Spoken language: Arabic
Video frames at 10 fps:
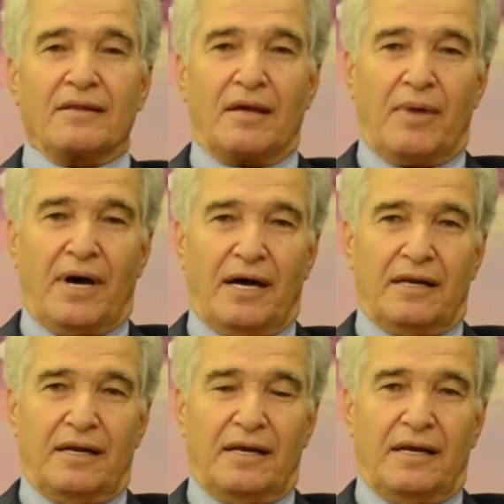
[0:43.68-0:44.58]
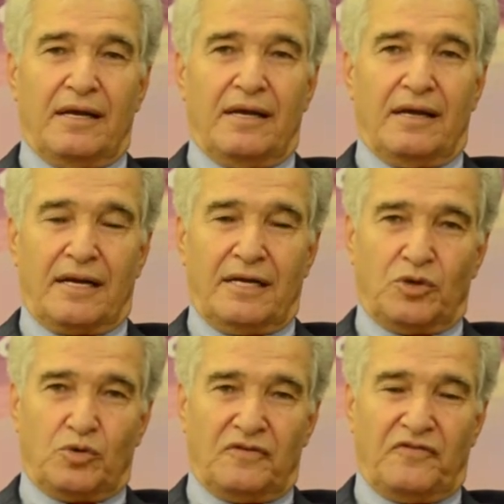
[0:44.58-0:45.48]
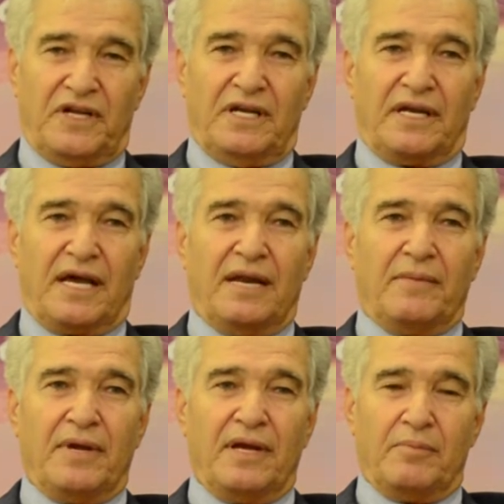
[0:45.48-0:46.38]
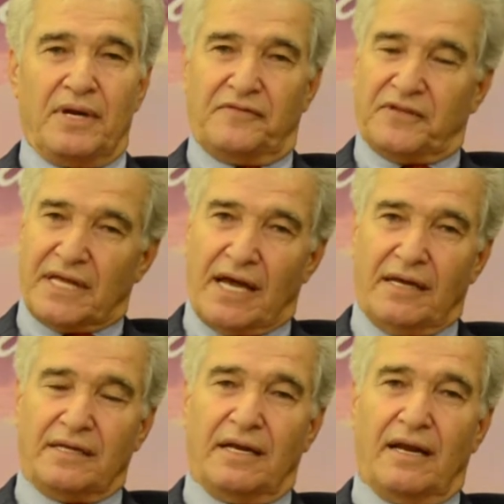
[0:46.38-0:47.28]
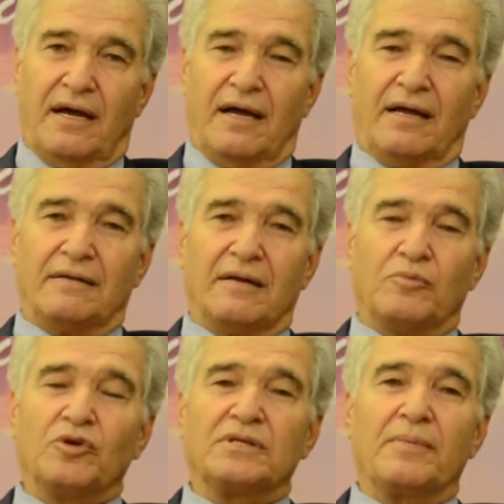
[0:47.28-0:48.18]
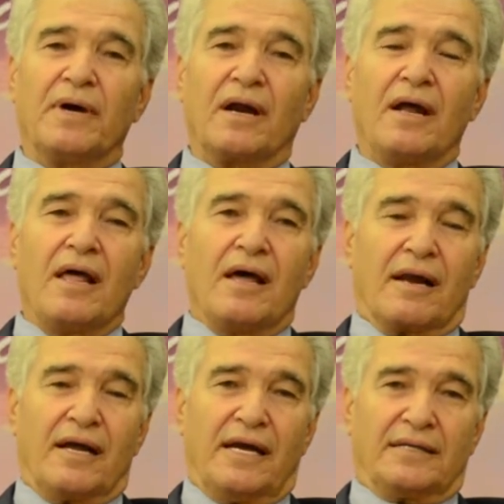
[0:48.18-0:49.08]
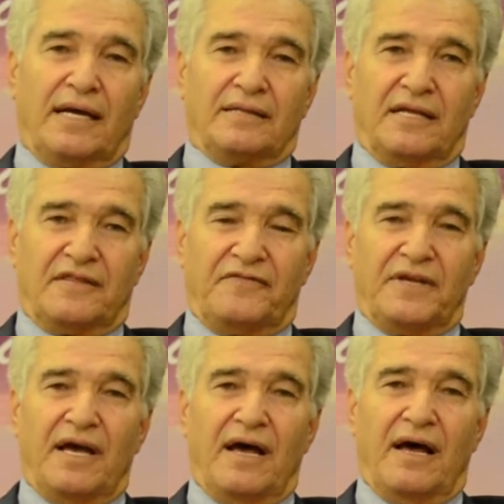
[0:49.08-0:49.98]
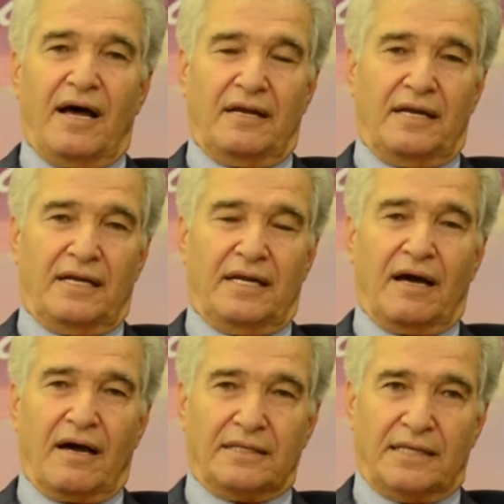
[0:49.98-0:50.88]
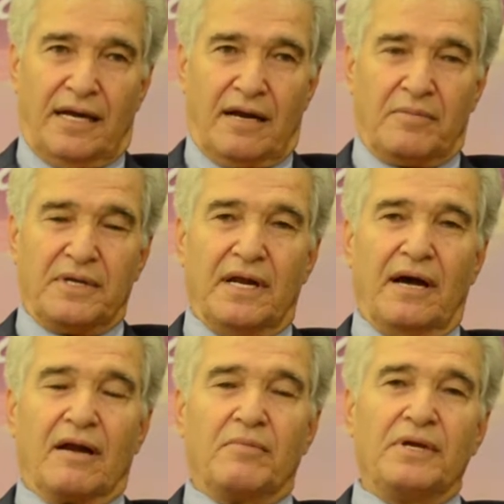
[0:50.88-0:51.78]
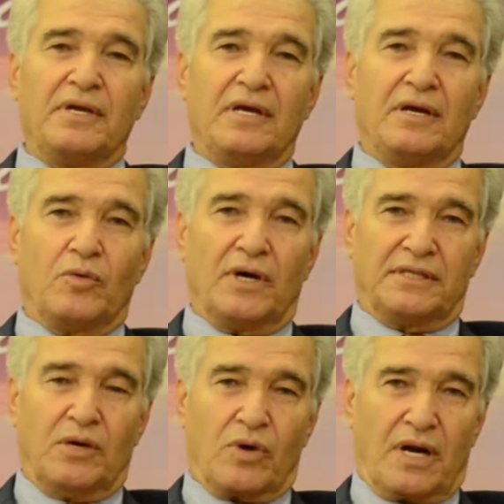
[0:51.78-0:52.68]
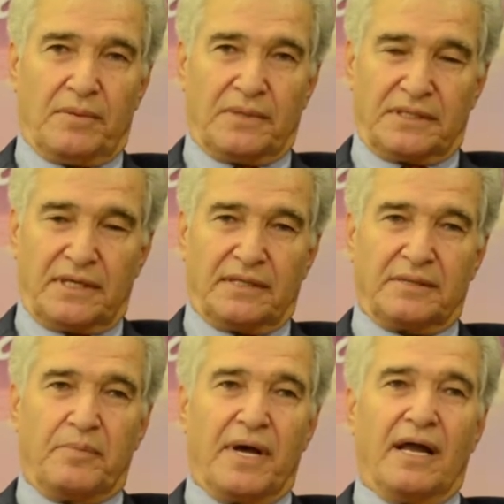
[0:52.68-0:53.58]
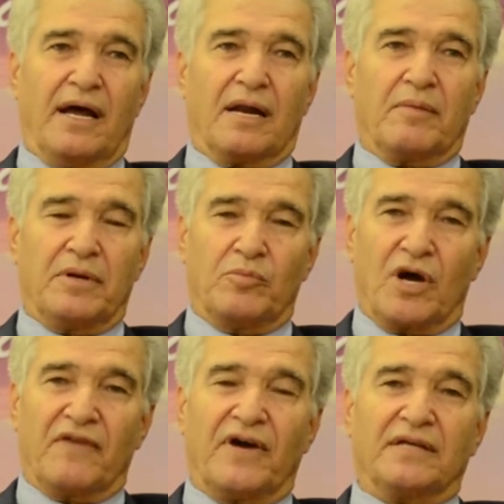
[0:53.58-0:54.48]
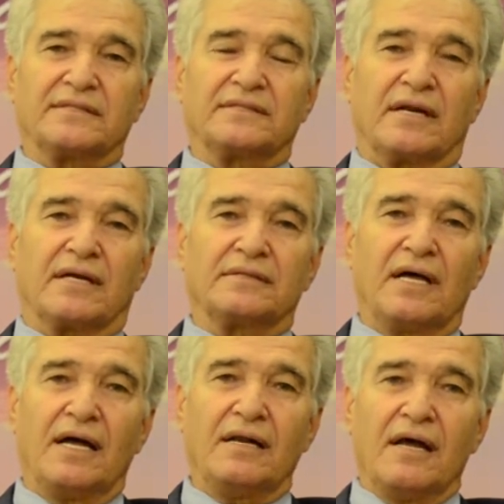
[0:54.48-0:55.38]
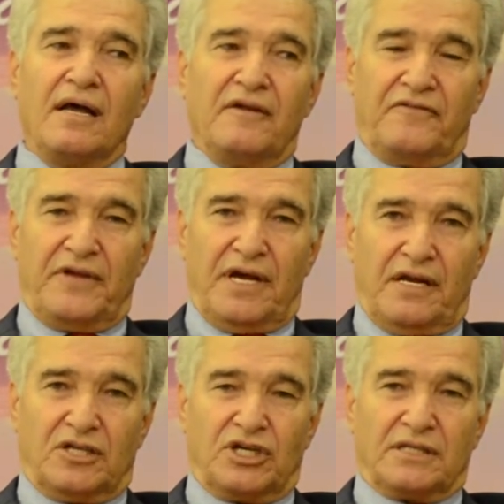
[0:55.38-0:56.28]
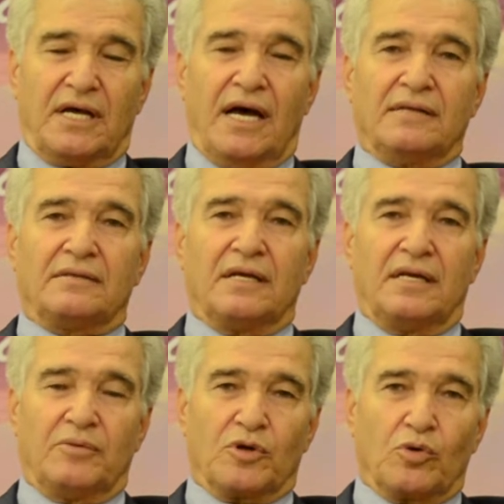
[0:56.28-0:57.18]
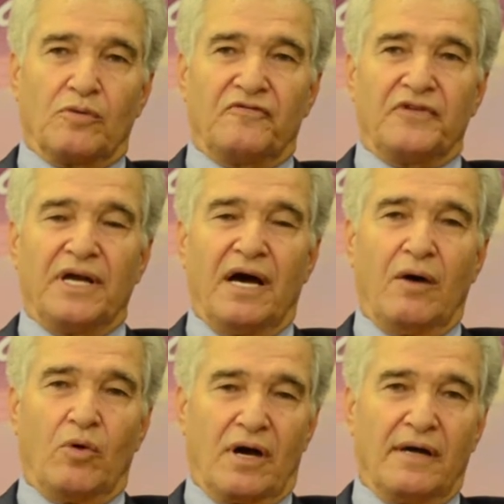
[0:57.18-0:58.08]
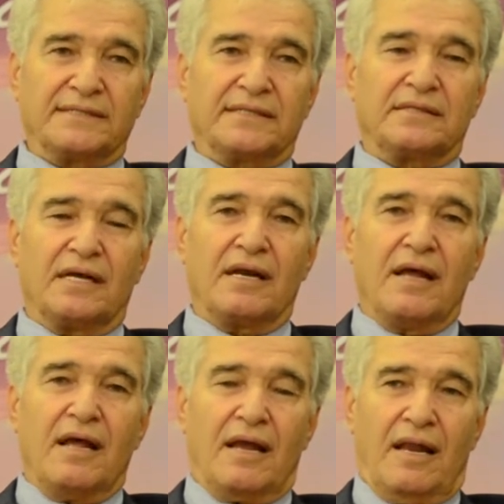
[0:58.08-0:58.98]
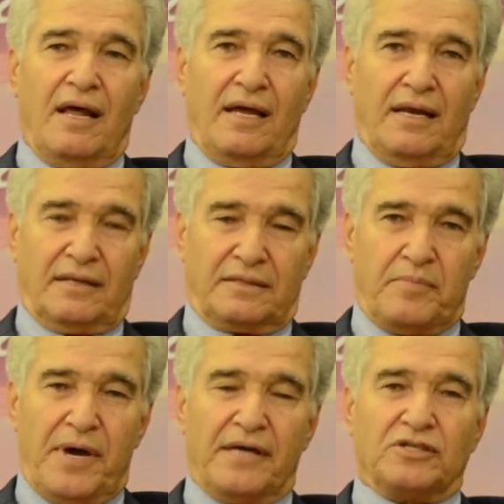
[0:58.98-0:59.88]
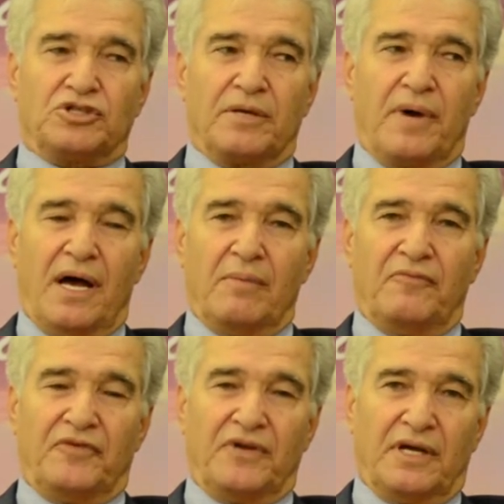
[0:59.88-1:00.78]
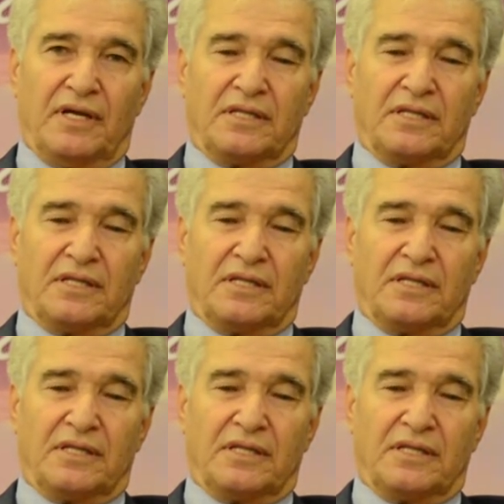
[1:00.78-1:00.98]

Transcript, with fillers: طبعا آه، راح يكون في لي كلمة بالافتتاحية لهذا المؤتمر راح أتحدث فيها عن العلاقات العربية العربية ودور رابطة الأطباء العرب لمكافحة السرطان في النشاطات اللي بنقوم فيها وخاصة للأطباء الشباب في